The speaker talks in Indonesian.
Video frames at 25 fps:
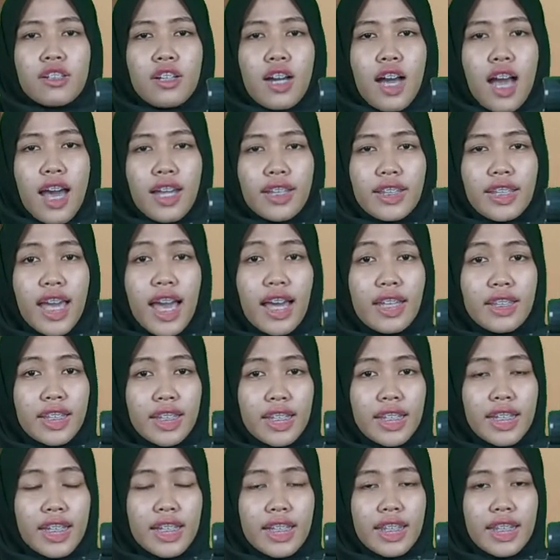
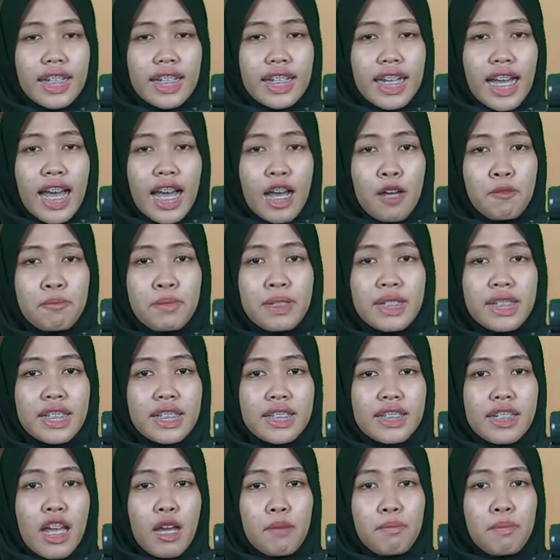hati-hati ketika beli
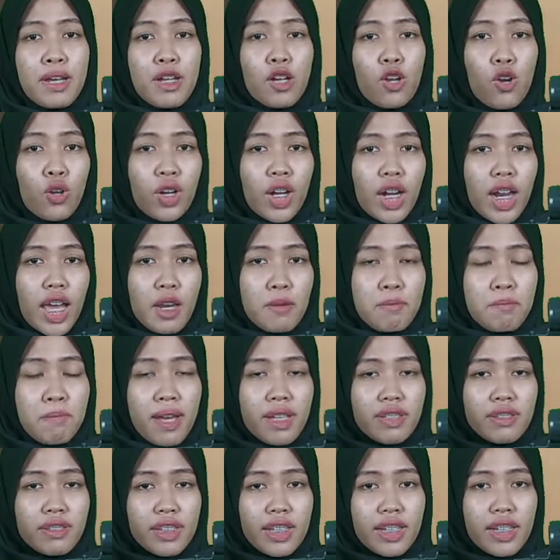senapan online,
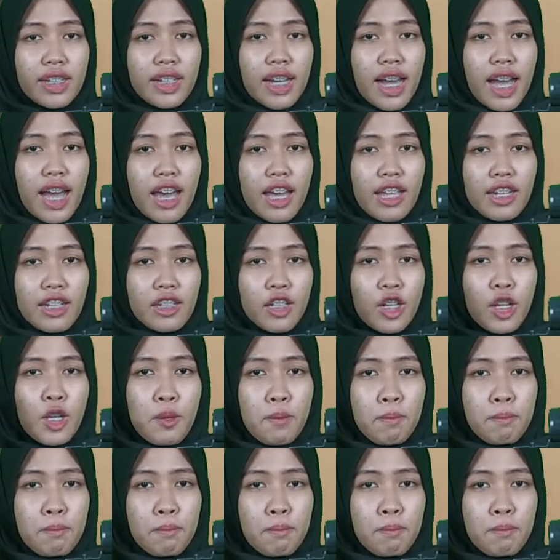pastikan